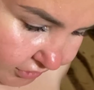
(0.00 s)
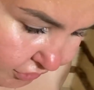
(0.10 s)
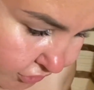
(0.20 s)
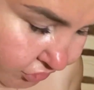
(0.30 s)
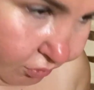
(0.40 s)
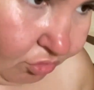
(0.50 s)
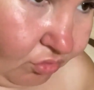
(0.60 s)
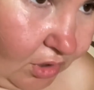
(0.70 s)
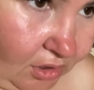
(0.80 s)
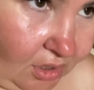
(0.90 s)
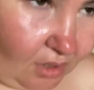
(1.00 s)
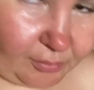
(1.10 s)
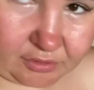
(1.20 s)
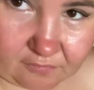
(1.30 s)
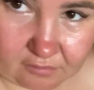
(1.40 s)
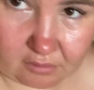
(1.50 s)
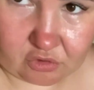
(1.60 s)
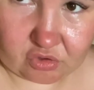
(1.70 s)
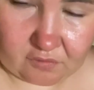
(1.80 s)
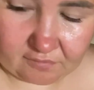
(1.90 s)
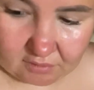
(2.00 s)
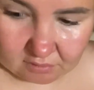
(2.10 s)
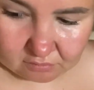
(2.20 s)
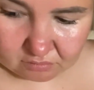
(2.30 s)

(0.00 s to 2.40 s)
конечно, еще как карабкаться-то даже не знаю.